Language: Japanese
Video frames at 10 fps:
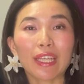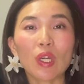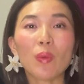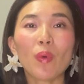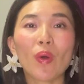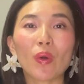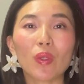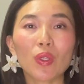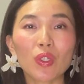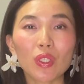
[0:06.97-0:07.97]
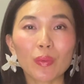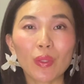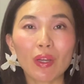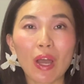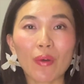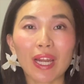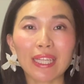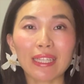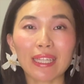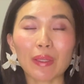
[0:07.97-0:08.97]
今日もこの YouTube 動画をご
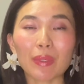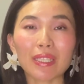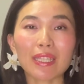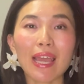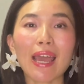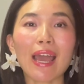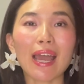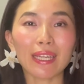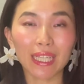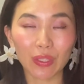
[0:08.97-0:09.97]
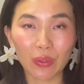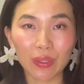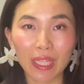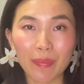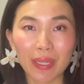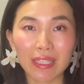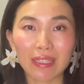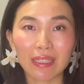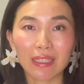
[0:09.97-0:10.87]
覧いただきましてありがとうございます。